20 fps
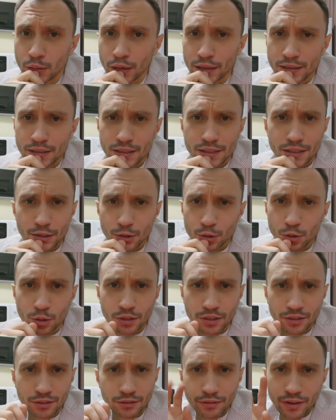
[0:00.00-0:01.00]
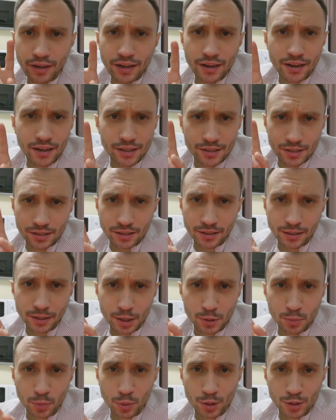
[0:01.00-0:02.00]
родители только два раза
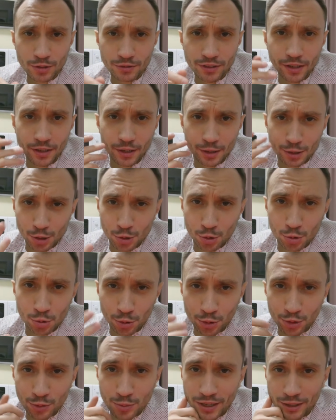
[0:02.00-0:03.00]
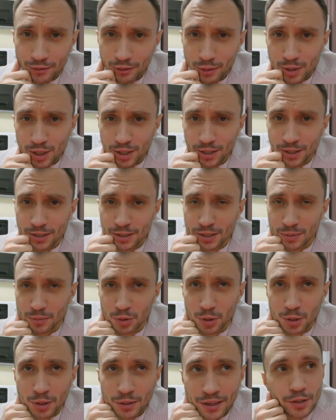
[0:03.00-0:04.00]
использовали нецензурную брань в общении со
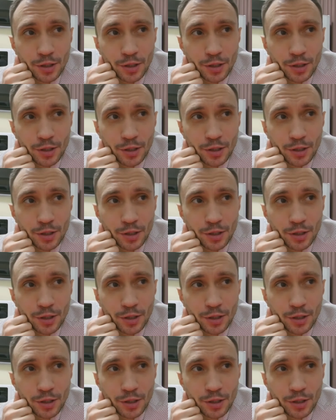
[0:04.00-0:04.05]
мной.